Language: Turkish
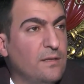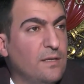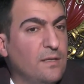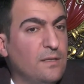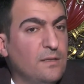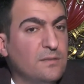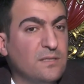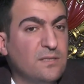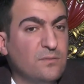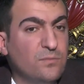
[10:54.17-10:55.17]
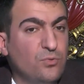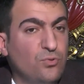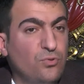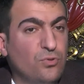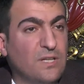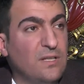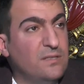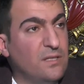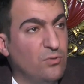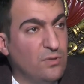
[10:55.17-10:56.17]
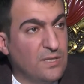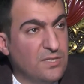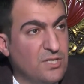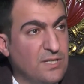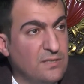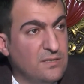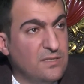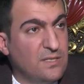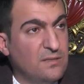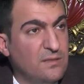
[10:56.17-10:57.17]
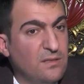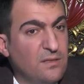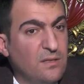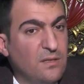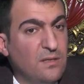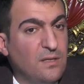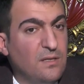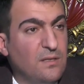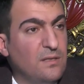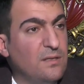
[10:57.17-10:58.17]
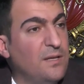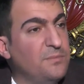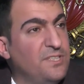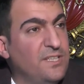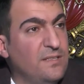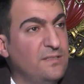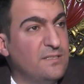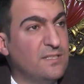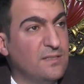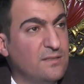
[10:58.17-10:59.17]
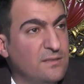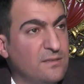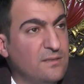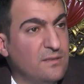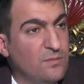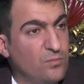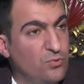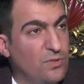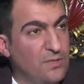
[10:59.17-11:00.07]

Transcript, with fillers: E, zaten bir ürünü kaliteli olarak çıkartırsan e, hem giyen insan bunu